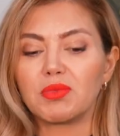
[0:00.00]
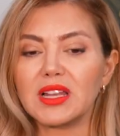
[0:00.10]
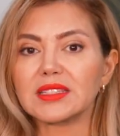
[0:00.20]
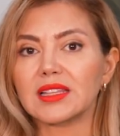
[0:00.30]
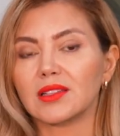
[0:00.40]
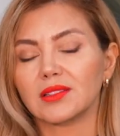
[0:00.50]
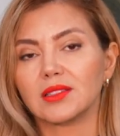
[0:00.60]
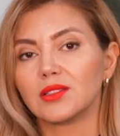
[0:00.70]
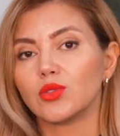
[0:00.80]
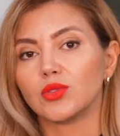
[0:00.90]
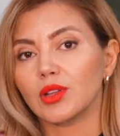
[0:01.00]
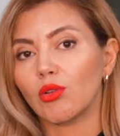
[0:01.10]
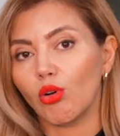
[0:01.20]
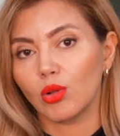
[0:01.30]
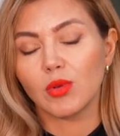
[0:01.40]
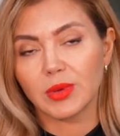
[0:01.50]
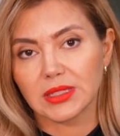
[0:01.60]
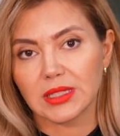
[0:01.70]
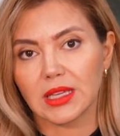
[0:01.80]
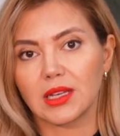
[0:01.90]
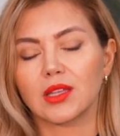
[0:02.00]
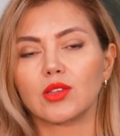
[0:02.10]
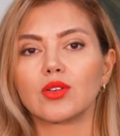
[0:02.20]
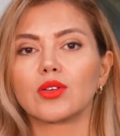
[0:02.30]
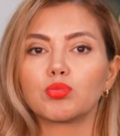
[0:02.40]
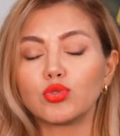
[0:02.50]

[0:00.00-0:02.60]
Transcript: Plasentanın önünde olmaması gerekiyor.